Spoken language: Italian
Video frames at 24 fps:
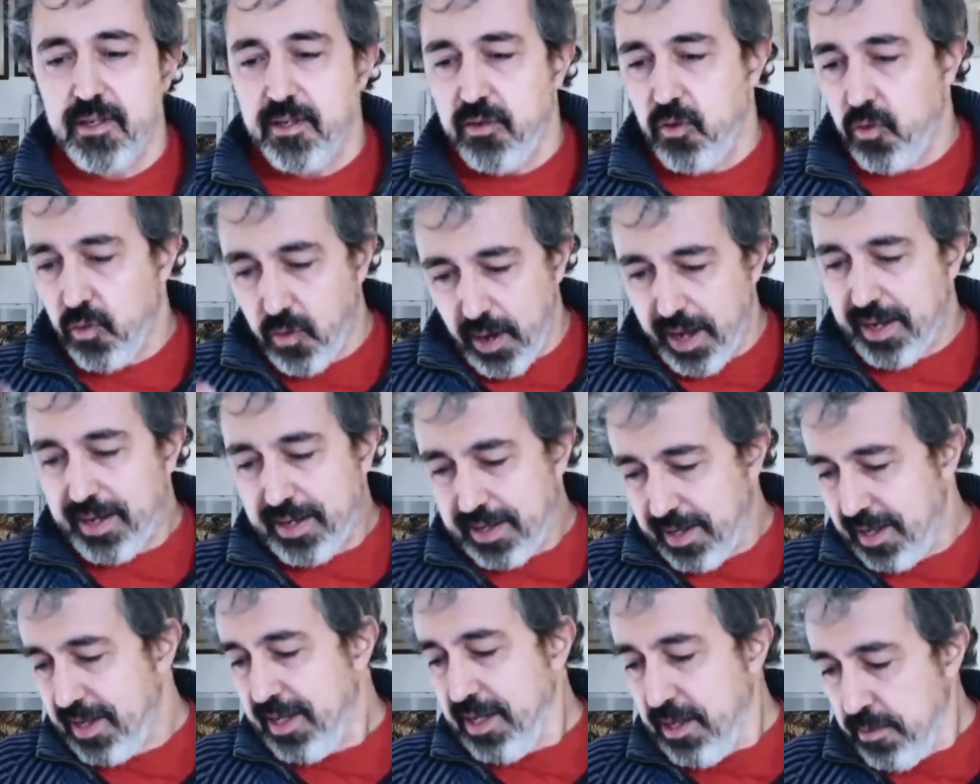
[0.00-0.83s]
o
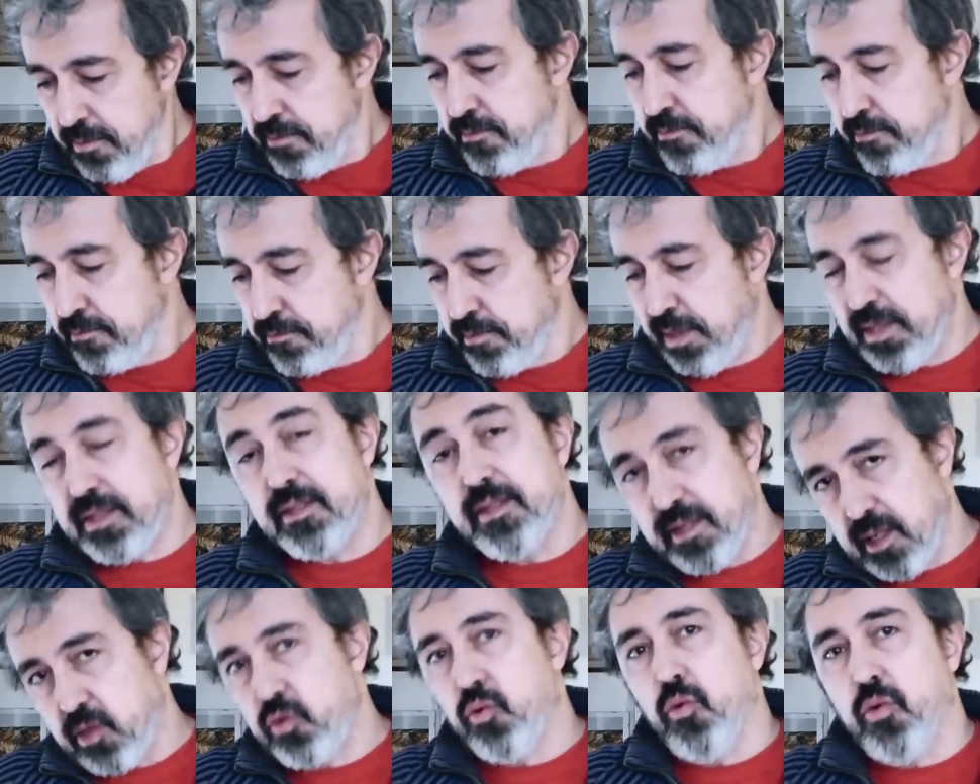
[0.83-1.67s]
anche i
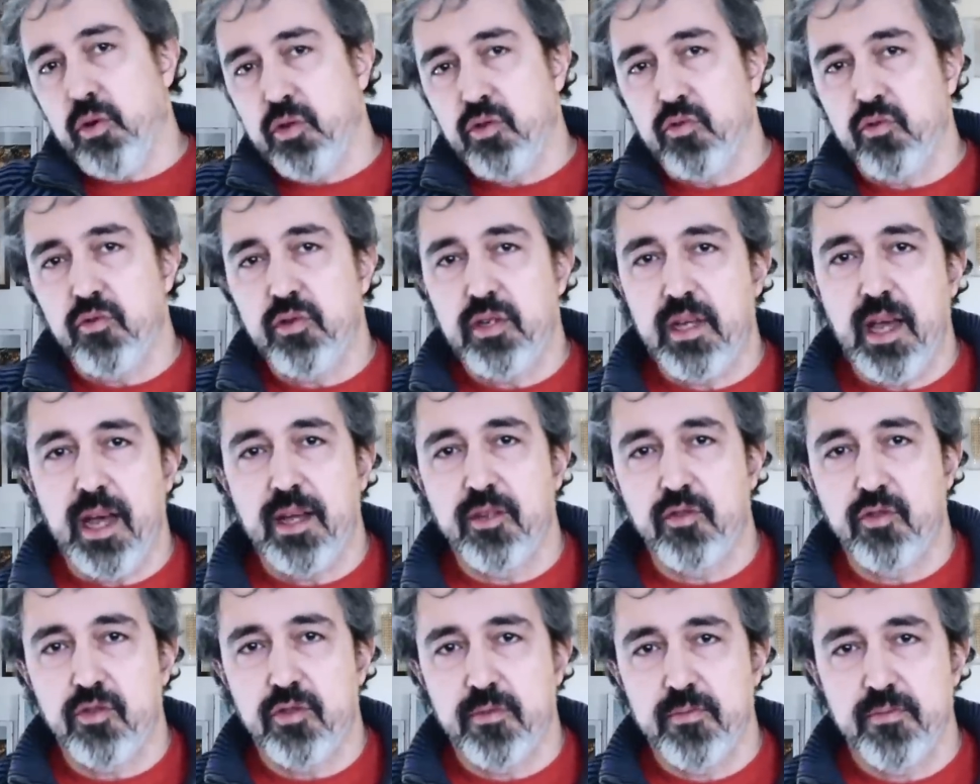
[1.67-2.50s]
pattinatori sul
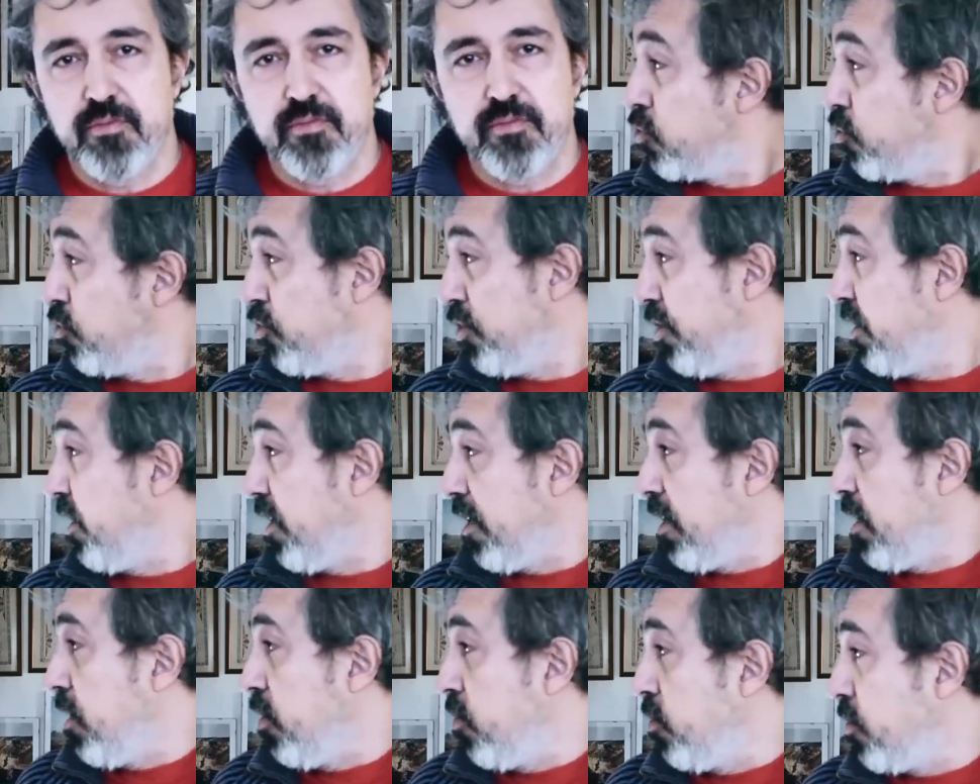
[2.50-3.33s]
ghiaccio. Succede
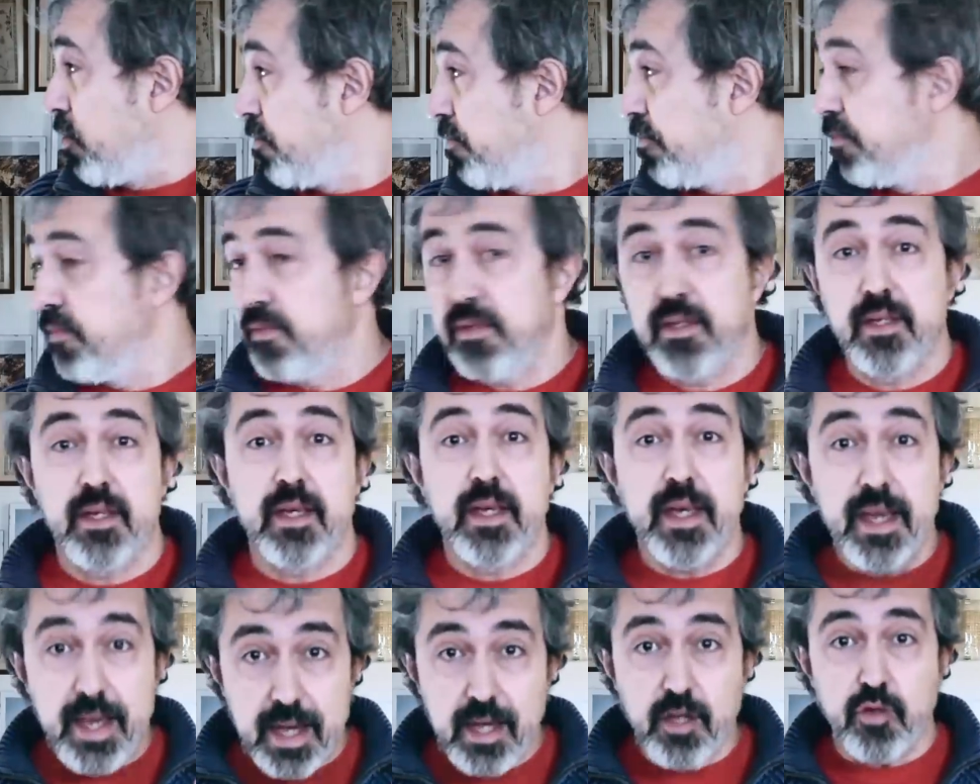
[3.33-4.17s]
anche a loro
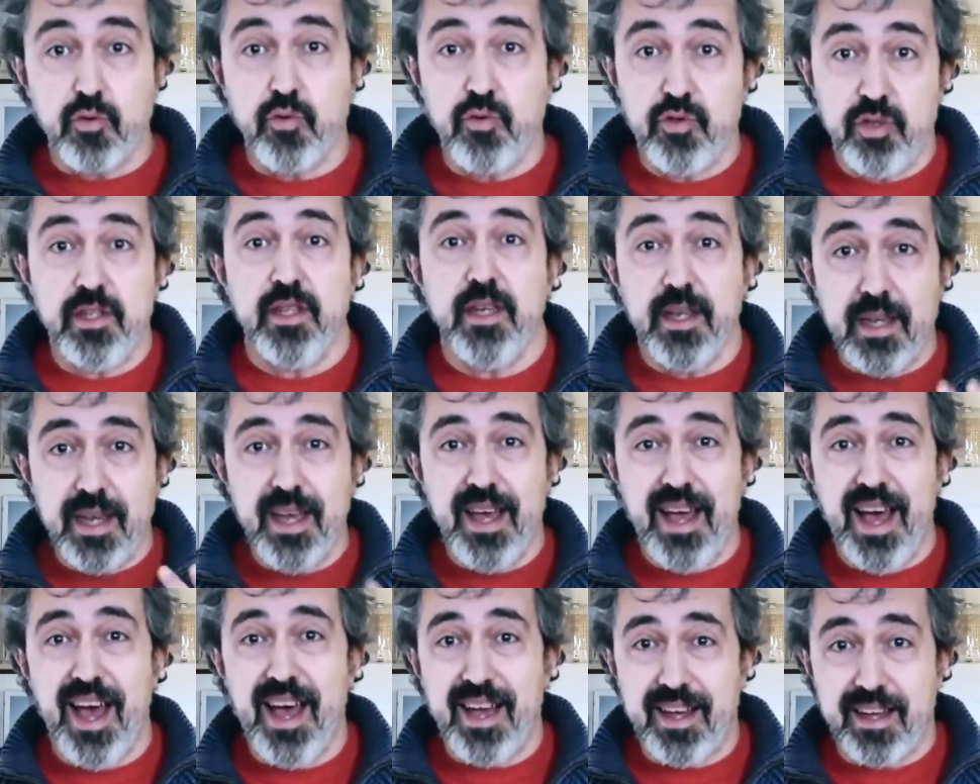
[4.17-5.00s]
e
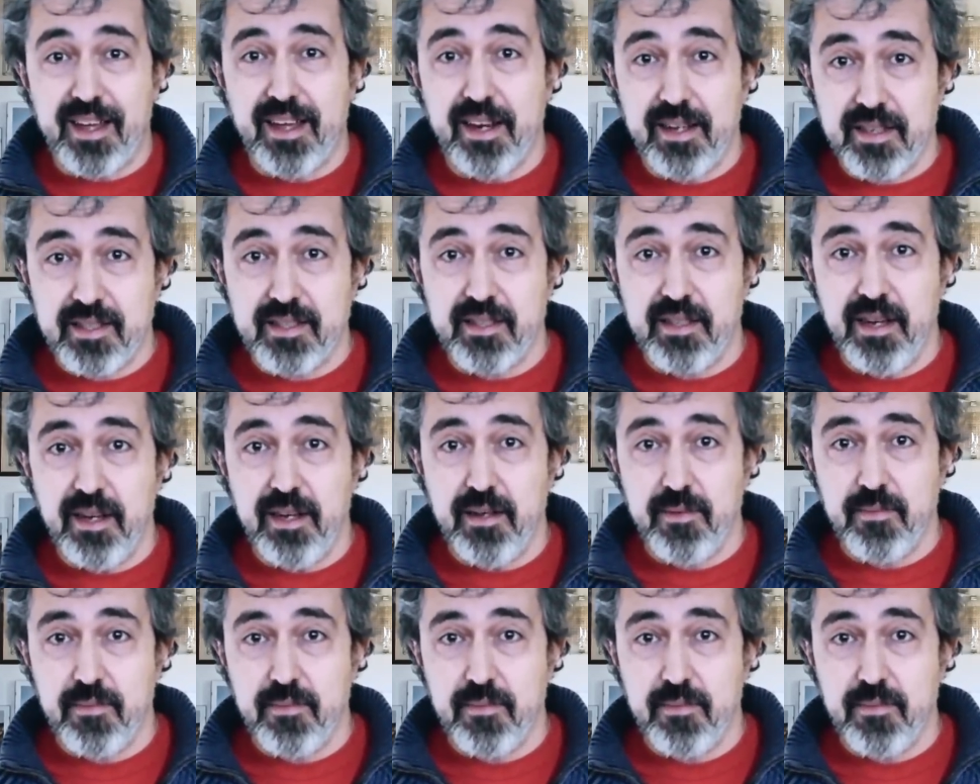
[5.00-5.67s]
succede anche alle stelle.